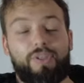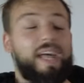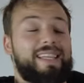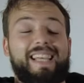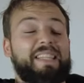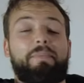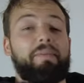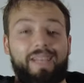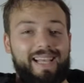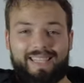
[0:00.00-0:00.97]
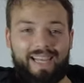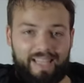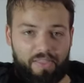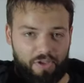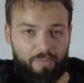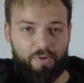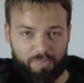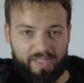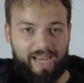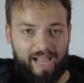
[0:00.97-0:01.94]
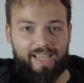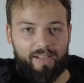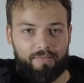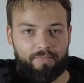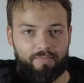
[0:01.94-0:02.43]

una de esas Biblias de la atención prehospitalaria